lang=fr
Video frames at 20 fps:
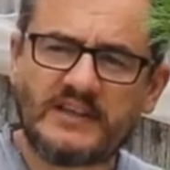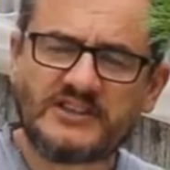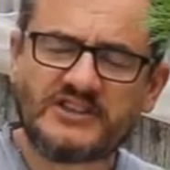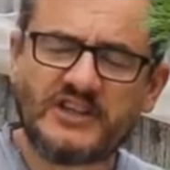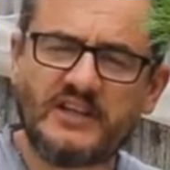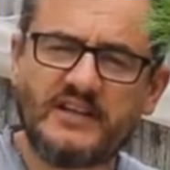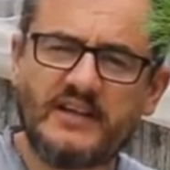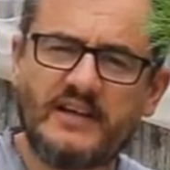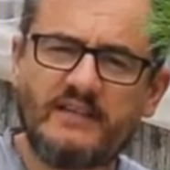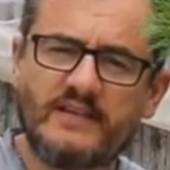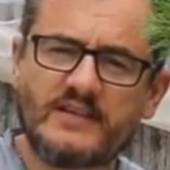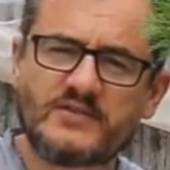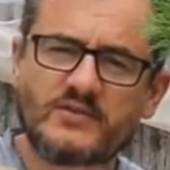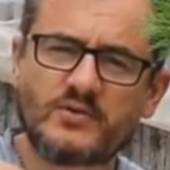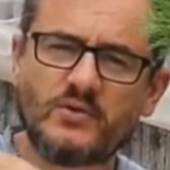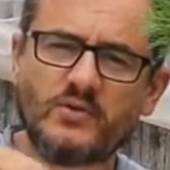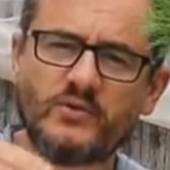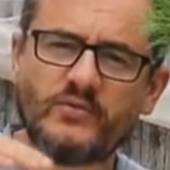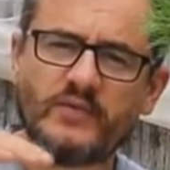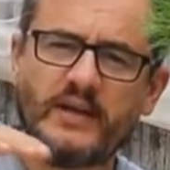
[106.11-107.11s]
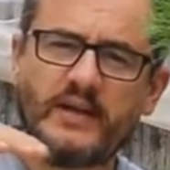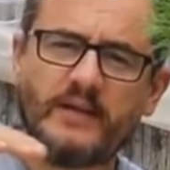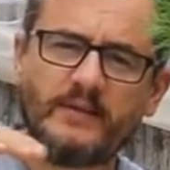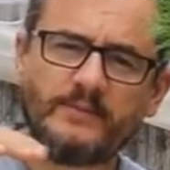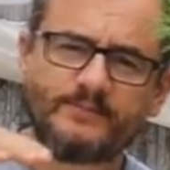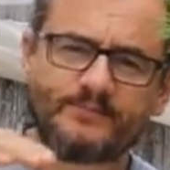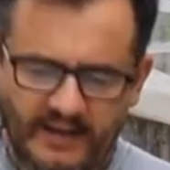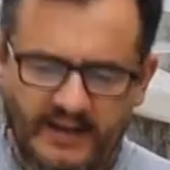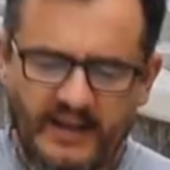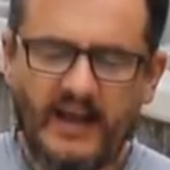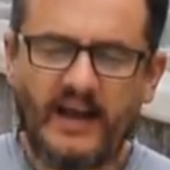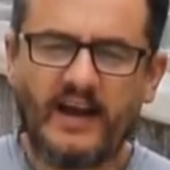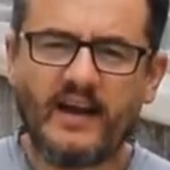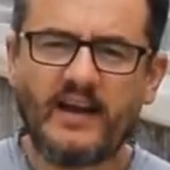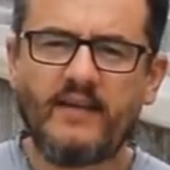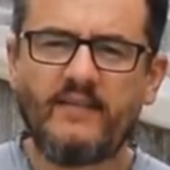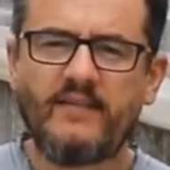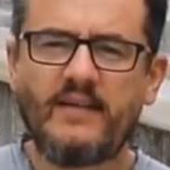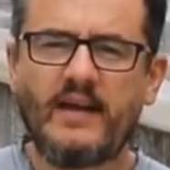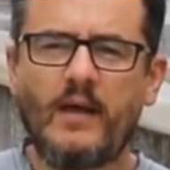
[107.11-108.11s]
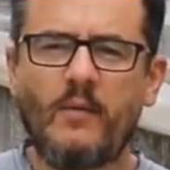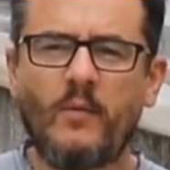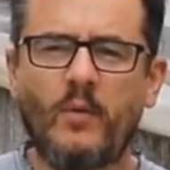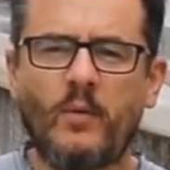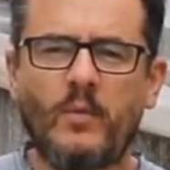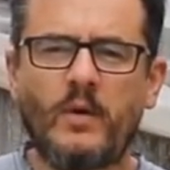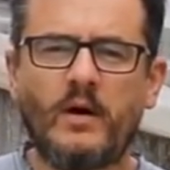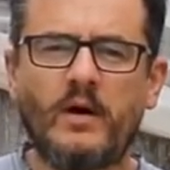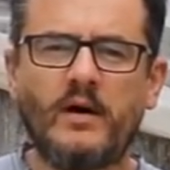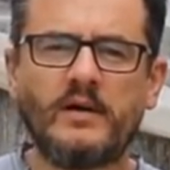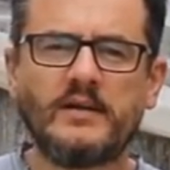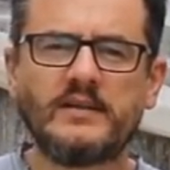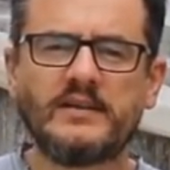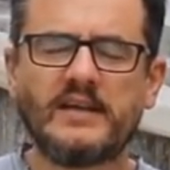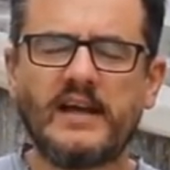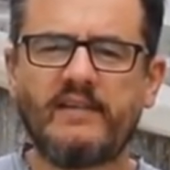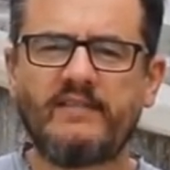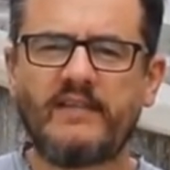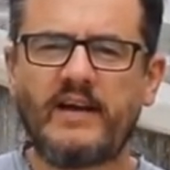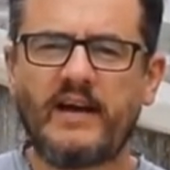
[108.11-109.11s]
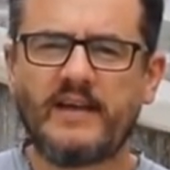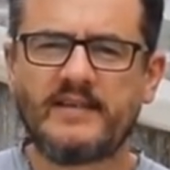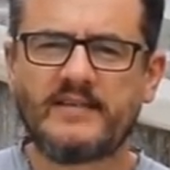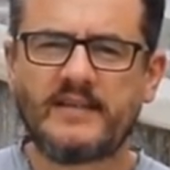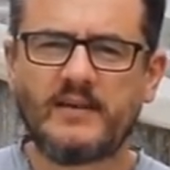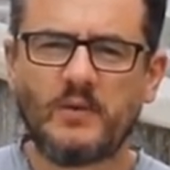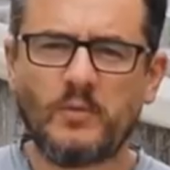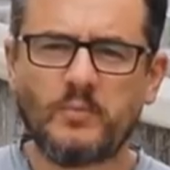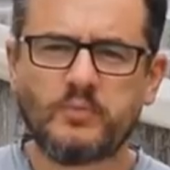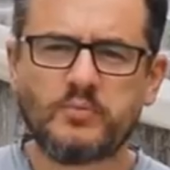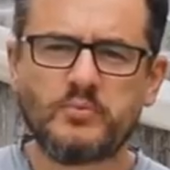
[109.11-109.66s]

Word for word: ta chandelle va se lever et arriver à un moment, elle va arrêter de